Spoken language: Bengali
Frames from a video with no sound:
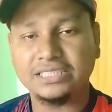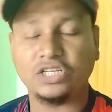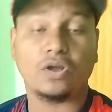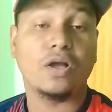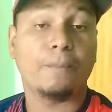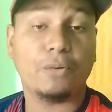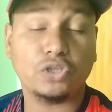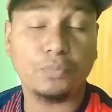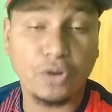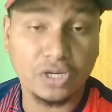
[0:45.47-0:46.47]
যাক
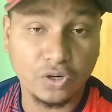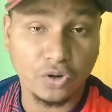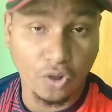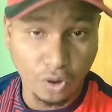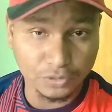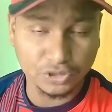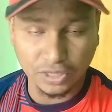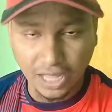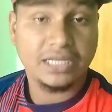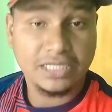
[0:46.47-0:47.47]
প্রথম পয়েন্টটা হলো অবশ্যই